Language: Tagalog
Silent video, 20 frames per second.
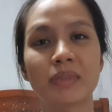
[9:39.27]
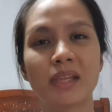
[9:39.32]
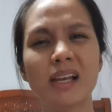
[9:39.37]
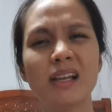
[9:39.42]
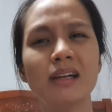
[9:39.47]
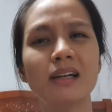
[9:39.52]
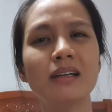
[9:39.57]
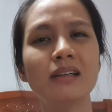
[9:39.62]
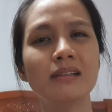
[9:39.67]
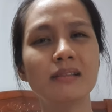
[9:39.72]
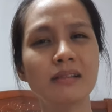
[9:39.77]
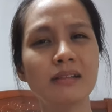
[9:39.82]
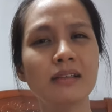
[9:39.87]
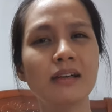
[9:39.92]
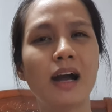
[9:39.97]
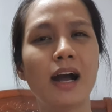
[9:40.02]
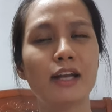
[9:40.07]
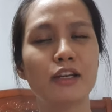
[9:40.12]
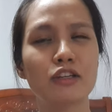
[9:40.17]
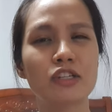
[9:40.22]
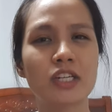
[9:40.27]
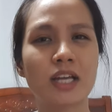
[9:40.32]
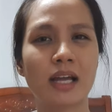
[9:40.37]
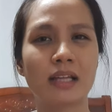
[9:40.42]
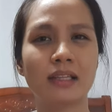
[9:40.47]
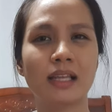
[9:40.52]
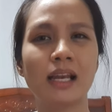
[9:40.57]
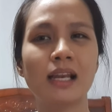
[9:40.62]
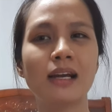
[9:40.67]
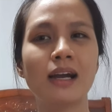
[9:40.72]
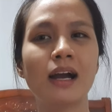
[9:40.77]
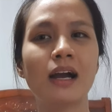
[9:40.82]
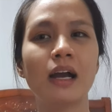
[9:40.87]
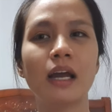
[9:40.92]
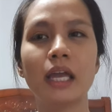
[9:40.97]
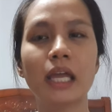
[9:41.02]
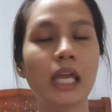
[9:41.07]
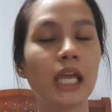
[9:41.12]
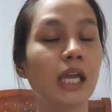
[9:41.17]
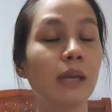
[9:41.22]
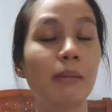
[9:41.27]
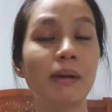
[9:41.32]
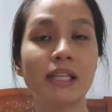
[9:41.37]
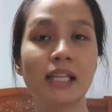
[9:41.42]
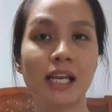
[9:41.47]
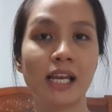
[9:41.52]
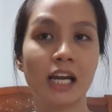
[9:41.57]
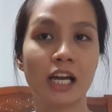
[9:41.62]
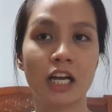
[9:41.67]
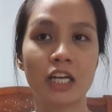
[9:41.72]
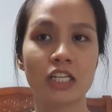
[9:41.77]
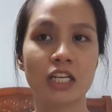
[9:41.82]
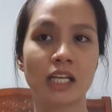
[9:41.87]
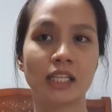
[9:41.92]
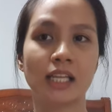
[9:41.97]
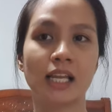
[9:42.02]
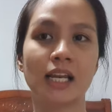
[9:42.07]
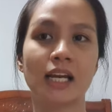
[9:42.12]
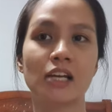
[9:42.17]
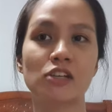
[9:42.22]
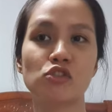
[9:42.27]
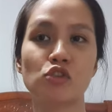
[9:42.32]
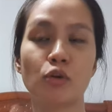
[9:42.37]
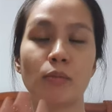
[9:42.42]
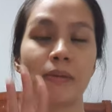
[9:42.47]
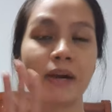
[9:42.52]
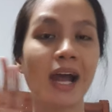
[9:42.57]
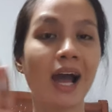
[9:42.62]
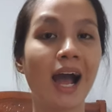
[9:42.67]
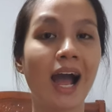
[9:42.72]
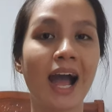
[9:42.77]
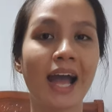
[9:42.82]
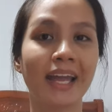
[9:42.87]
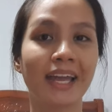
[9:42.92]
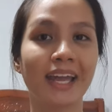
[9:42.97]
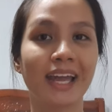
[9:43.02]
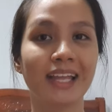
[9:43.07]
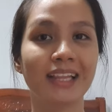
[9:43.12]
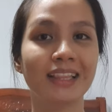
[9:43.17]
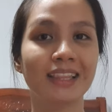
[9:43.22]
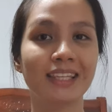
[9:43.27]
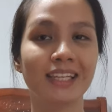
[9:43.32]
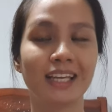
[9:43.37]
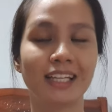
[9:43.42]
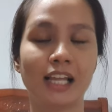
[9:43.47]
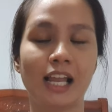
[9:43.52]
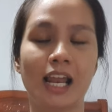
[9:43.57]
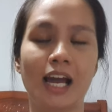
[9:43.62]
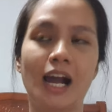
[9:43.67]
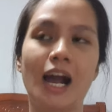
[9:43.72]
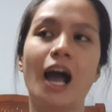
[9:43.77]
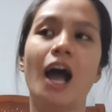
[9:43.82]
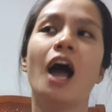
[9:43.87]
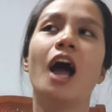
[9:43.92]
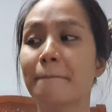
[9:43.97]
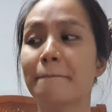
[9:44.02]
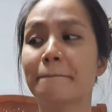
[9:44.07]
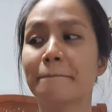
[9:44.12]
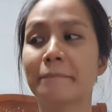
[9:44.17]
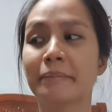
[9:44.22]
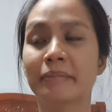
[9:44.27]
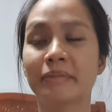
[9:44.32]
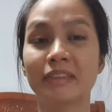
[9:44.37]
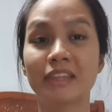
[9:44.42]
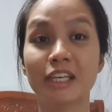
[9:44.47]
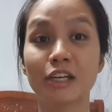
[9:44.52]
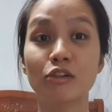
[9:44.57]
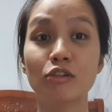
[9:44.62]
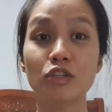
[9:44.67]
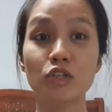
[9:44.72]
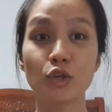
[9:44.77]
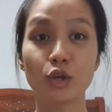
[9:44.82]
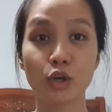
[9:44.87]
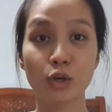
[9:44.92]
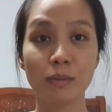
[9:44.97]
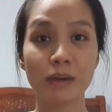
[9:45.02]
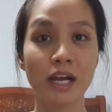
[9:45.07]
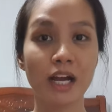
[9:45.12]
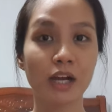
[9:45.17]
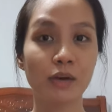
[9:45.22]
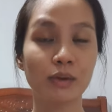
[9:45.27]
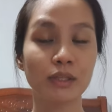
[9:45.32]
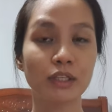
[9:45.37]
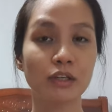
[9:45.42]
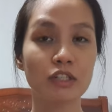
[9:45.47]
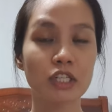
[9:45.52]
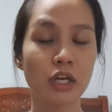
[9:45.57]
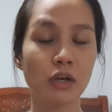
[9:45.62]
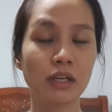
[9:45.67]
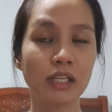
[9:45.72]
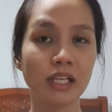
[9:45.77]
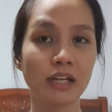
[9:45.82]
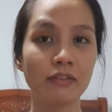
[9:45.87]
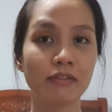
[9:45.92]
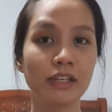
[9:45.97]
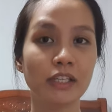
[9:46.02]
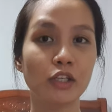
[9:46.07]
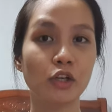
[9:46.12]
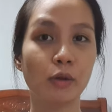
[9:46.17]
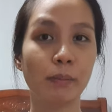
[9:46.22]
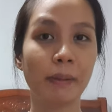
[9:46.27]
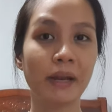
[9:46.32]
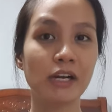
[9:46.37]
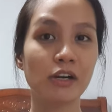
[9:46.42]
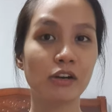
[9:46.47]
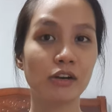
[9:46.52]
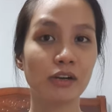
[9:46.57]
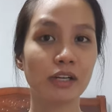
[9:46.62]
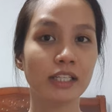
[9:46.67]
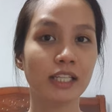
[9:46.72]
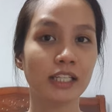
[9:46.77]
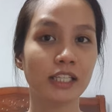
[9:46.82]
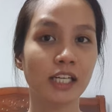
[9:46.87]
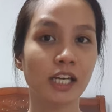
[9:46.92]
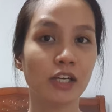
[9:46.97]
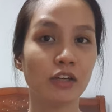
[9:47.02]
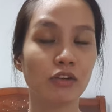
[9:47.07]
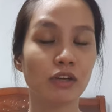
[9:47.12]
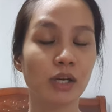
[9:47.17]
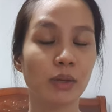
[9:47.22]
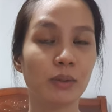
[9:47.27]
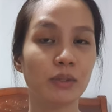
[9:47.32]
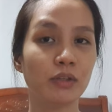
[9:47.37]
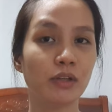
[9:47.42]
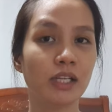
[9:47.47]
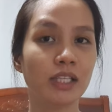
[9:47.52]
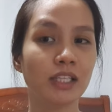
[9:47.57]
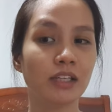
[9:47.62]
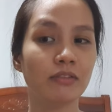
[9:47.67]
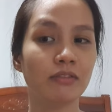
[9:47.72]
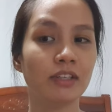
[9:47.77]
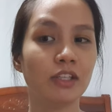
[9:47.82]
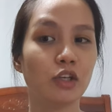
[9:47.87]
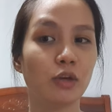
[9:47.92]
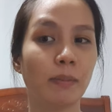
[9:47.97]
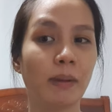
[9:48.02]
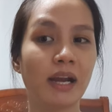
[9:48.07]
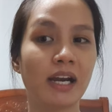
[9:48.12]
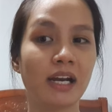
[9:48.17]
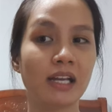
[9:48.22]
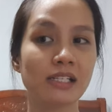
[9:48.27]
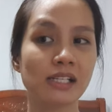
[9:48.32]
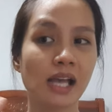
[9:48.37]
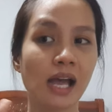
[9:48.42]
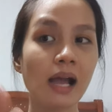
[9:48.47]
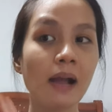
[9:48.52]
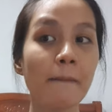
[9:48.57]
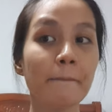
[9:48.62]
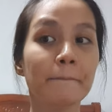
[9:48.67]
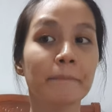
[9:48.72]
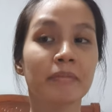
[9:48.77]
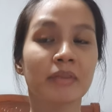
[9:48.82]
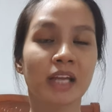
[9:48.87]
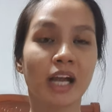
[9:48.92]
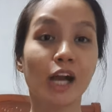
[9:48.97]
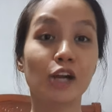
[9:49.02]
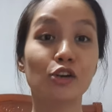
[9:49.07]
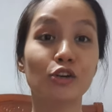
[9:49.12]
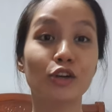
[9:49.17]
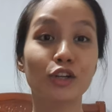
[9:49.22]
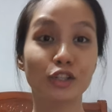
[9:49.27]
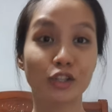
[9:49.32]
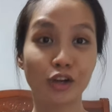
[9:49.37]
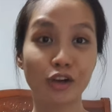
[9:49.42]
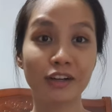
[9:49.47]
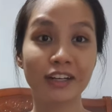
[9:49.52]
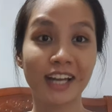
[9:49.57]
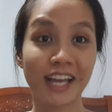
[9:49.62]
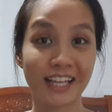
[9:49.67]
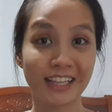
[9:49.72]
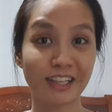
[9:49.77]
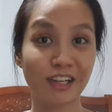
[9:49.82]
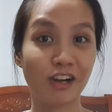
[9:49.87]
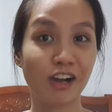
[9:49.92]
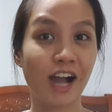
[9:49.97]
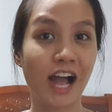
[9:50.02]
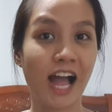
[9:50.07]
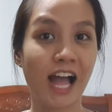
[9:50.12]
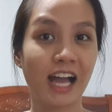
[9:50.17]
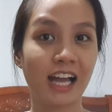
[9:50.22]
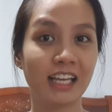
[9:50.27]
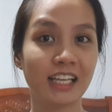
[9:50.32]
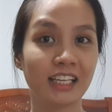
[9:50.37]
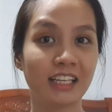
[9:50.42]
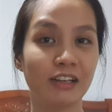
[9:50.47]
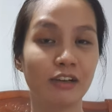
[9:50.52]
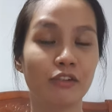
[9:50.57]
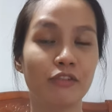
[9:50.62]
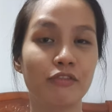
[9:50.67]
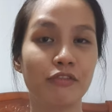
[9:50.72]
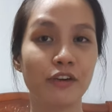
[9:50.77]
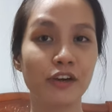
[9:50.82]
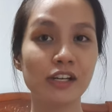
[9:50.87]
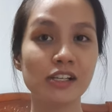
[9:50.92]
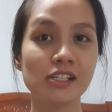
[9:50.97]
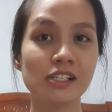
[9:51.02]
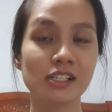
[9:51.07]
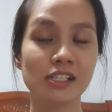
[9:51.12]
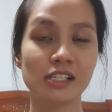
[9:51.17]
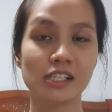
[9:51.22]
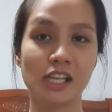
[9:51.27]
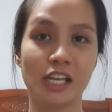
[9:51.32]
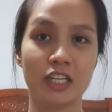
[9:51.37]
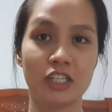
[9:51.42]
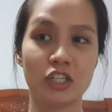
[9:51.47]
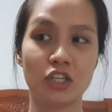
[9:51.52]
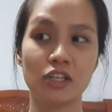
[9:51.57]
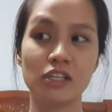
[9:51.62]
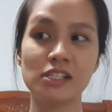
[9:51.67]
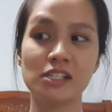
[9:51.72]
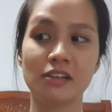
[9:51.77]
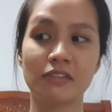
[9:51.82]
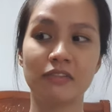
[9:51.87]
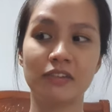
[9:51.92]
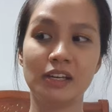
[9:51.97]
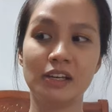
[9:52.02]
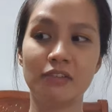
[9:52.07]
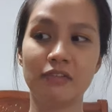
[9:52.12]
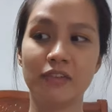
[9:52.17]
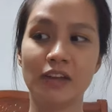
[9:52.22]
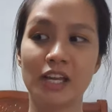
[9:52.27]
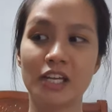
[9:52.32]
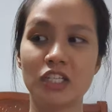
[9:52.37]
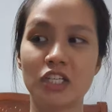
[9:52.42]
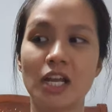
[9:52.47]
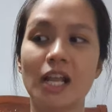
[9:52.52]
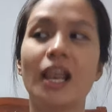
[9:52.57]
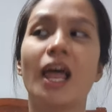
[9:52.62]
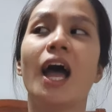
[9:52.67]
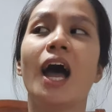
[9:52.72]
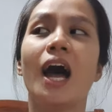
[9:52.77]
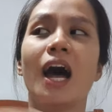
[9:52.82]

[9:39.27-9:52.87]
talagang, ano siya, talagang iba talaga siya. Talagang sobrang high-end niya talaga. Hindi ko sure kung magagawin ko siya ulit ng video, pero itatry kong gawin ulit ng video para sa karugtong netong aking first session sa free facial.